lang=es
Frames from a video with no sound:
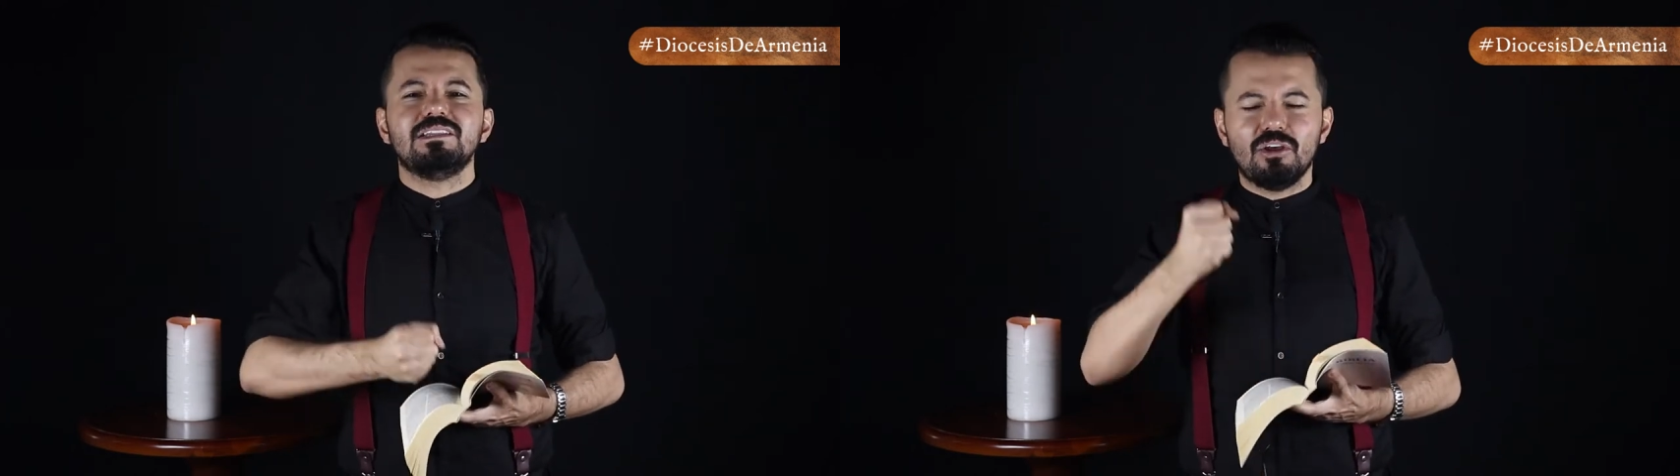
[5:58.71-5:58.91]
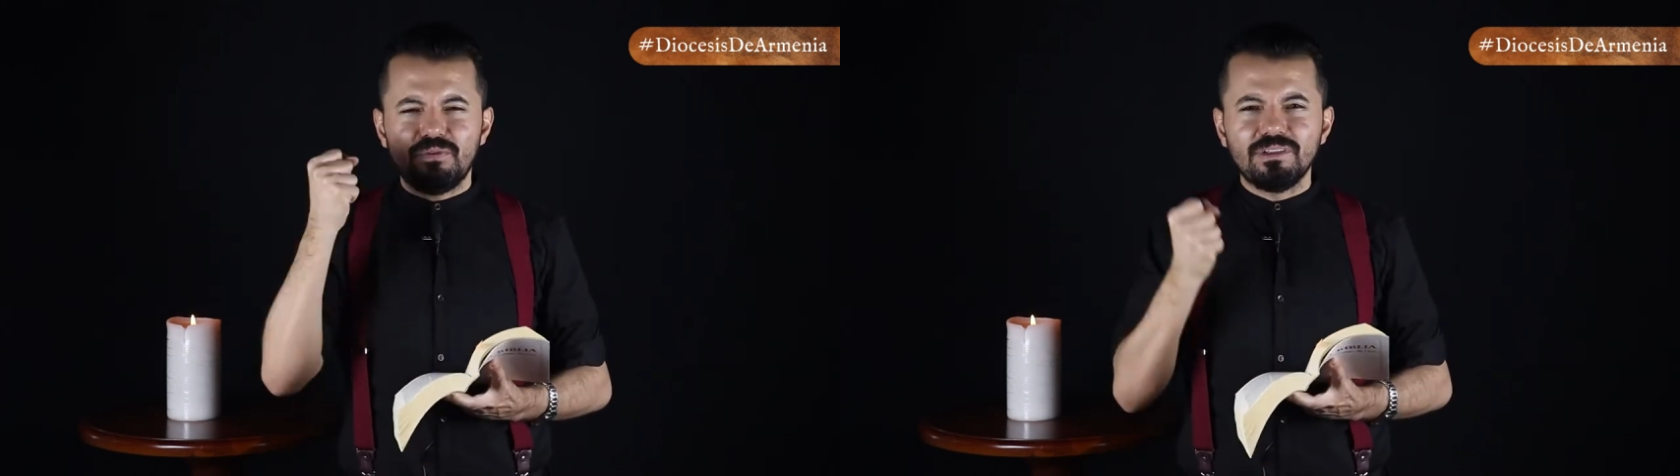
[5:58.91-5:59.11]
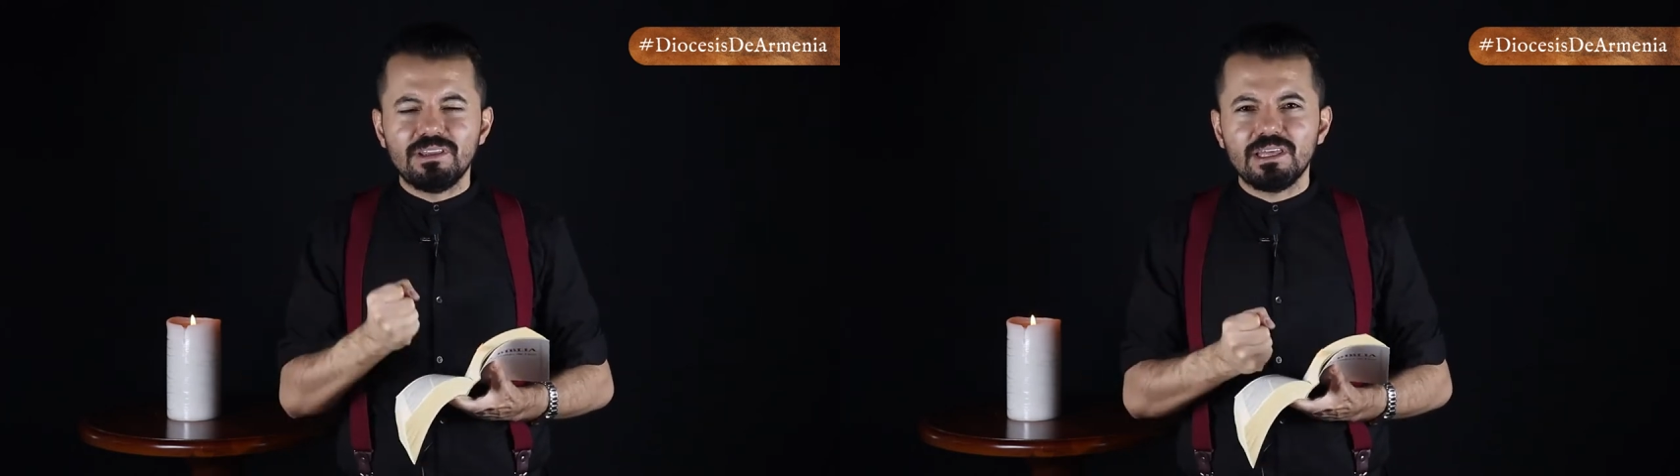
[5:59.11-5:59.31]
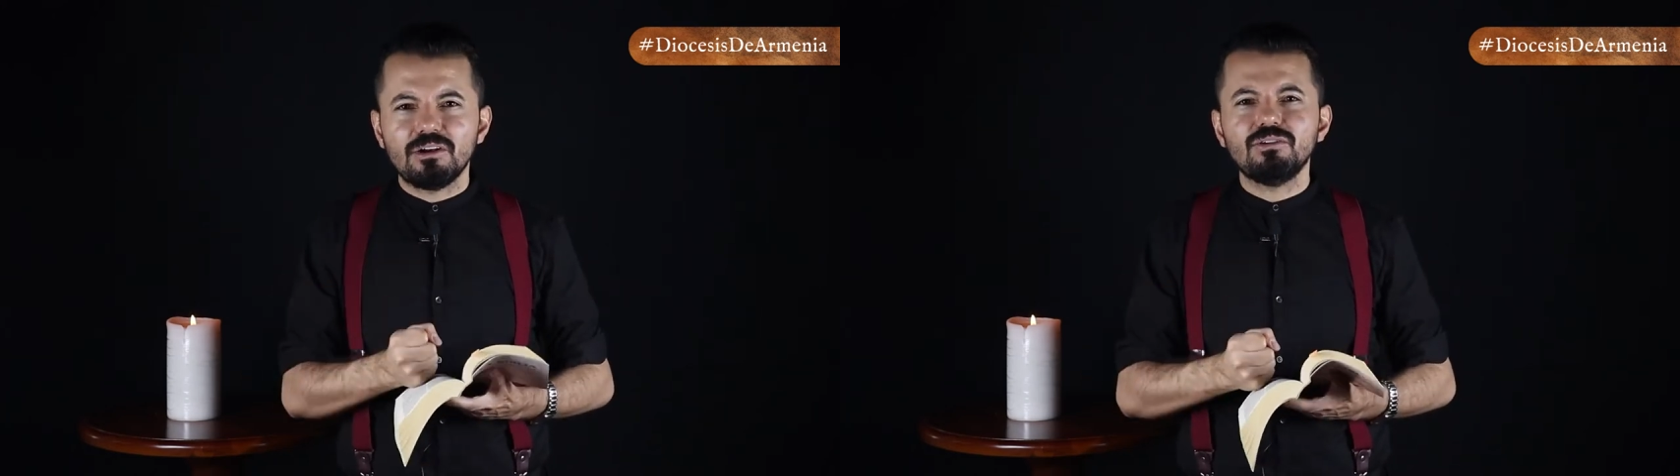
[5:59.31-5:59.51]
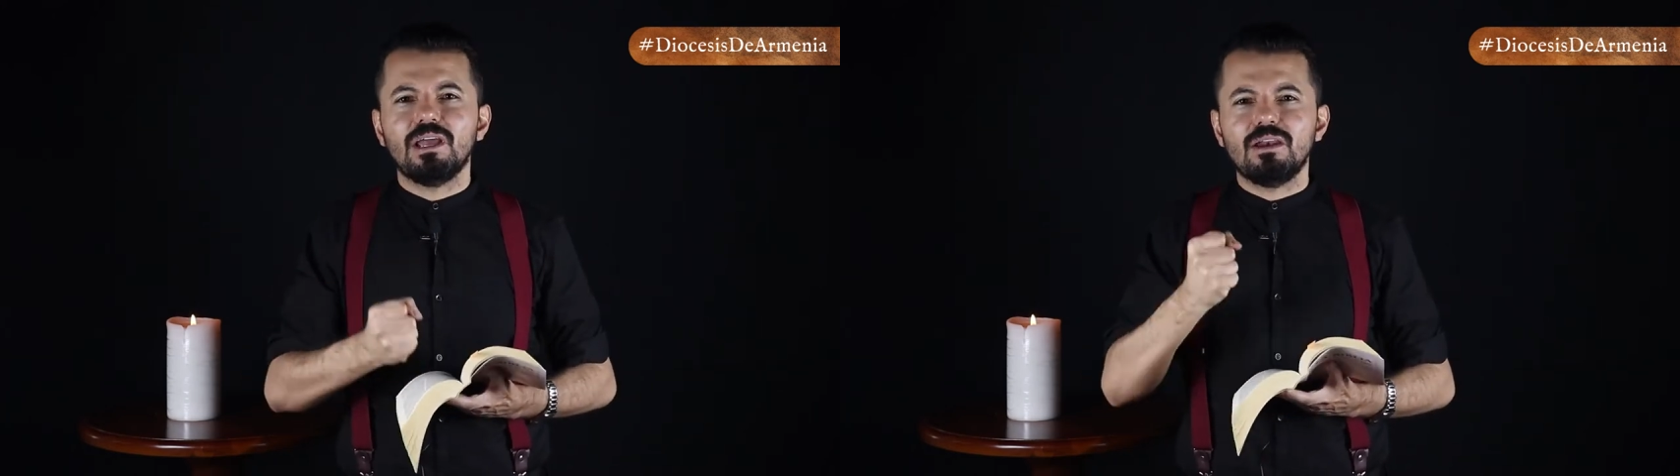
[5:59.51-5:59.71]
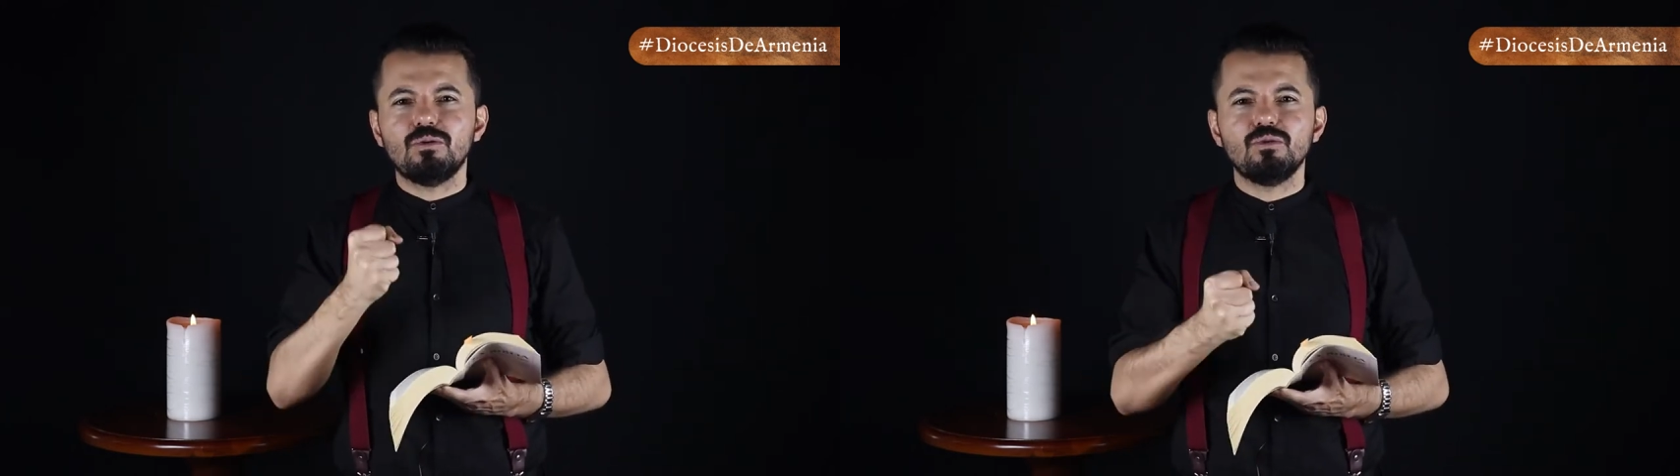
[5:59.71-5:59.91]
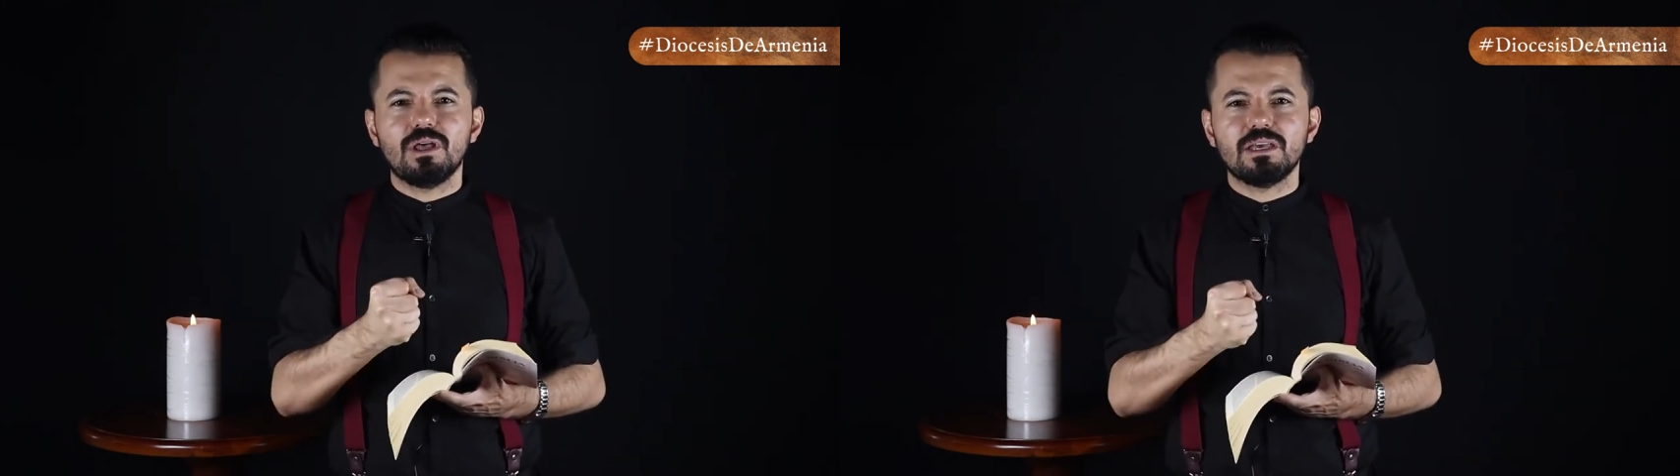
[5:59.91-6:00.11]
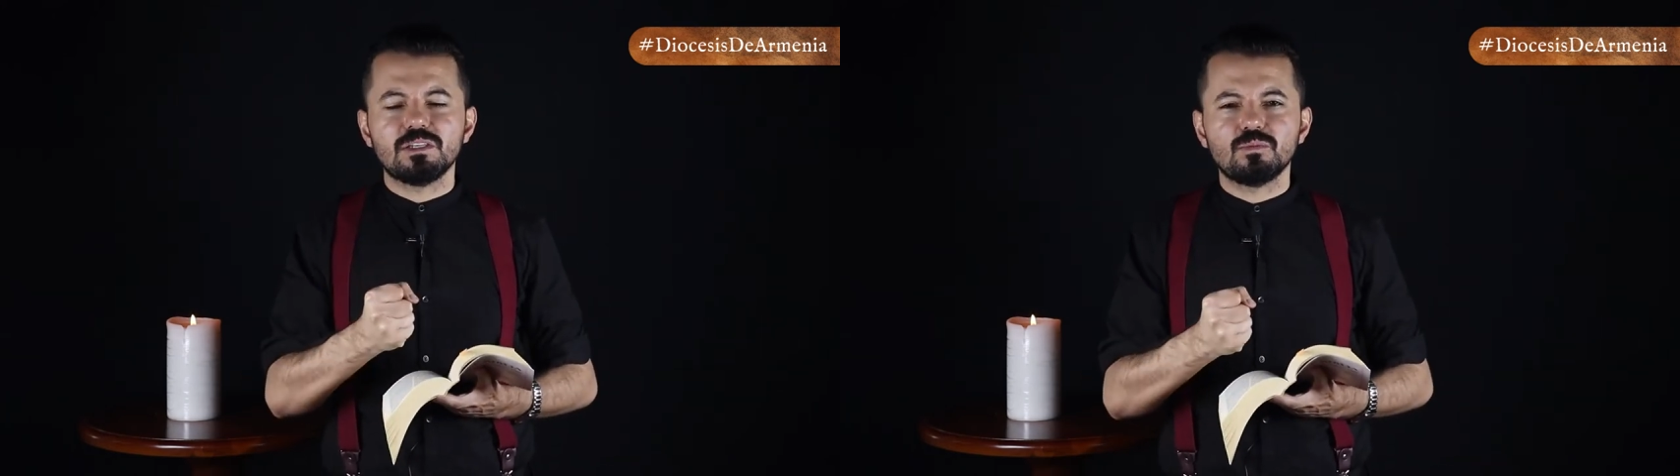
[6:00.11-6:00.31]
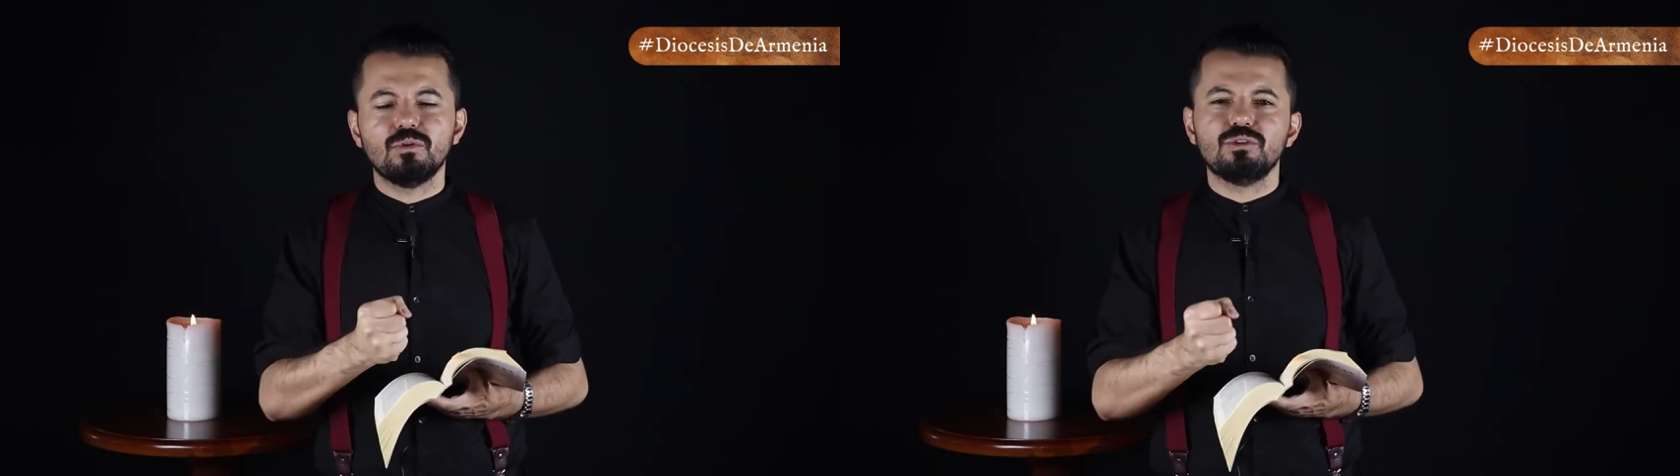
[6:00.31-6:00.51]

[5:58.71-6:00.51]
defendieron el judaísmo.